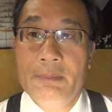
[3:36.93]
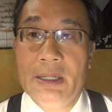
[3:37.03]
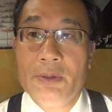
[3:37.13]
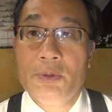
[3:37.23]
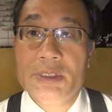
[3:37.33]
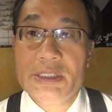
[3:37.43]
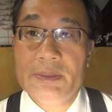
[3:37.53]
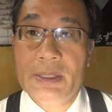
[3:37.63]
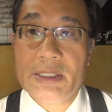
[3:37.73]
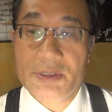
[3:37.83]
まあ、用
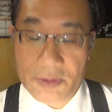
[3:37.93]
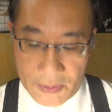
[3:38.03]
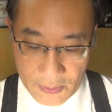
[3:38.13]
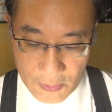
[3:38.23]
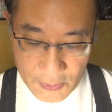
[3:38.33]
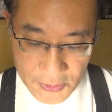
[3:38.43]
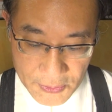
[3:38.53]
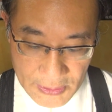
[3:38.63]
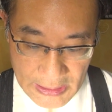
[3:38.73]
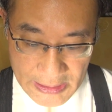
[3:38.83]
地買収の交
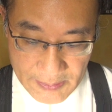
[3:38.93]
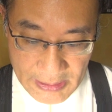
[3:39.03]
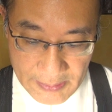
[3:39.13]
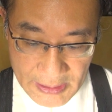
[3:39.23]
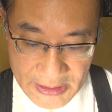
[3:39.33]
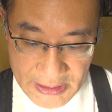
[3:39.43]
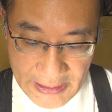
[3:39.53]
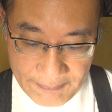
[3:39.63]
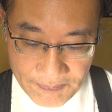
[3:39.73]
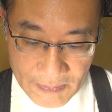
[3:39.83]
渉が始まりまし
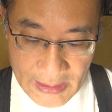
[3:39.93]
て、